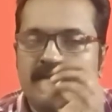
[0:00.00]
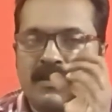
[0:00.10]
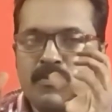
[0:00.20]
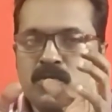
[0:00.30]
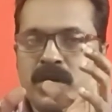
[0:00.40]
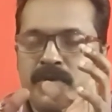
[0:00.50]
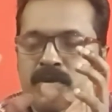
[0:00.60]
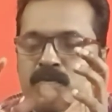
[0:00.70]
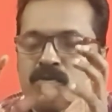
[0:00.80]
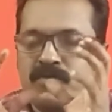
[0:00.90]
சமூக
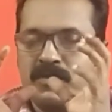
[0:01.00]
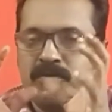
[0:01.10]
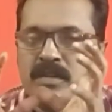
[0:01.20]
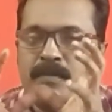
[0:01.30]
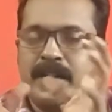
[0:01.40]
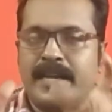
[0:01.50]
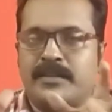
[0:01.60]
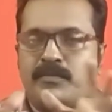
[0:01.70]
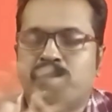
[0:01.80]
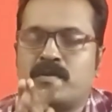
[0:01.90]
அறிவியல் புக்ஸை வந்து நம்ம
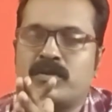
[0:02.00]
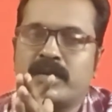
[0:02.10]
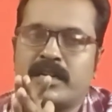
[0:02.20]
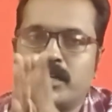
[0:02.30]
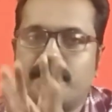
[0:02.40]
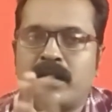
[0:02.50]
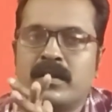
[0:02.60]
கலெக்ட் பண்ணணும் கண்டிப்பாக